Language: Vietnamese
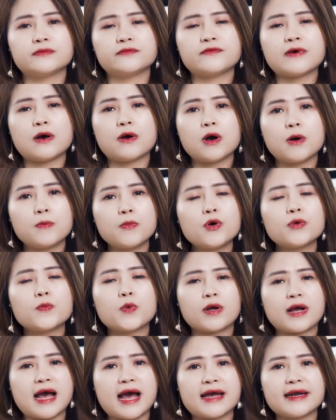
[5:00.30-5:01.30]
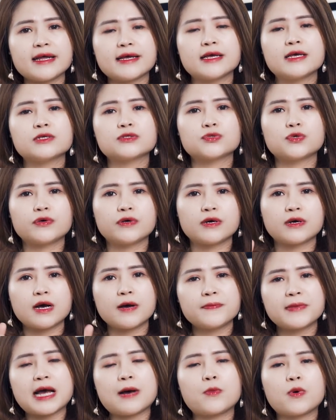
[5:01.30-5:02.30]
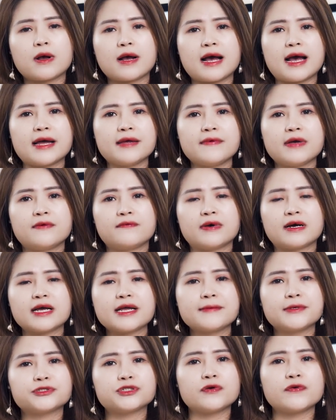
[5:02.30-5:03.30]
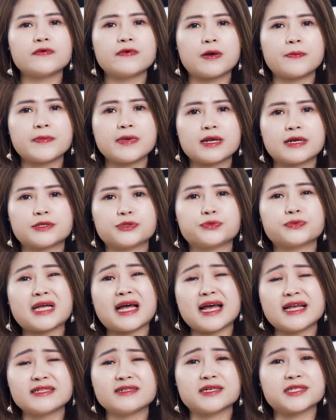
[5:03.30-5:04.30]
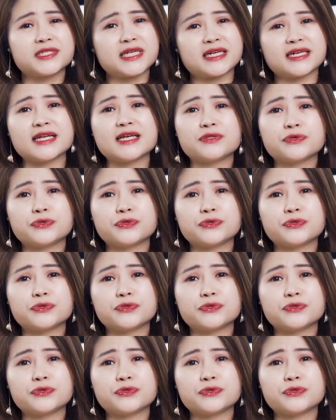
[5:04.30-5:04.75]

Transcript: vào hậu môn một cái này, rồi âm đạo một cái mà. Và khi mà cho vào miệng thì chúng ta hãy rửa sạch đi